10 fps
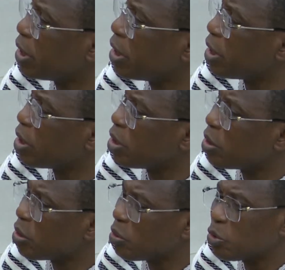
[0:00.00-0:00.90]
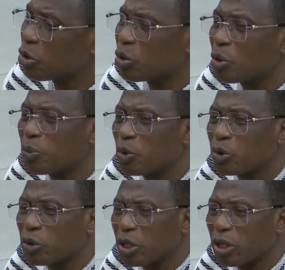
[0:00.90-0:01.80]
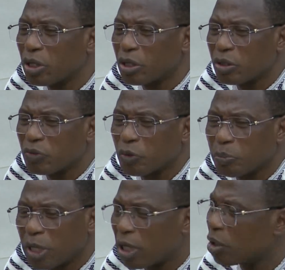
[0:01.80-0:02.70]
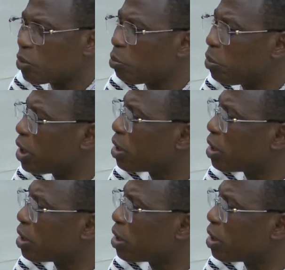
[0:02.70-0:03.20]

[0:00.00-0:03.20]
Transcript: euh, monsieur le procureur, il ne faut pas mettre